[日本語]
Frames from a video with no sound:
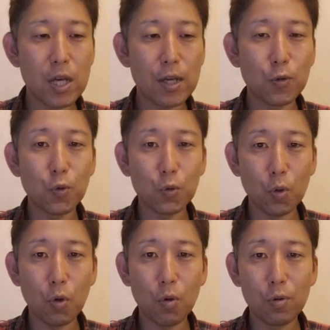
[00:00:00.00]
以外の
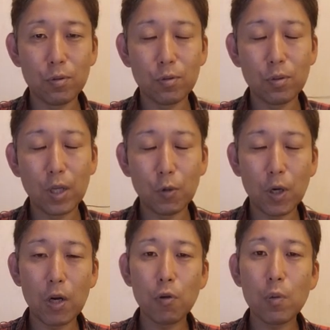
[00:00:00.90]
音あの
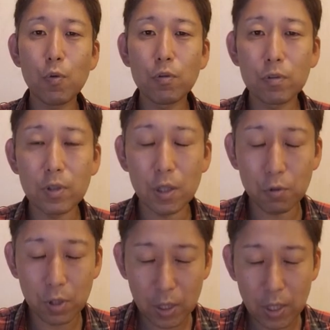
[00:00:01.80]
カラオケボックスな
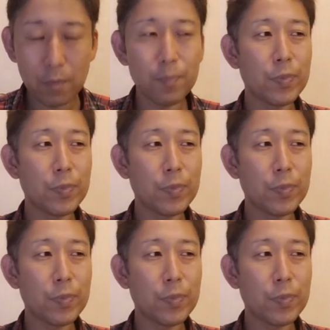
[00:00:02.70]
のでね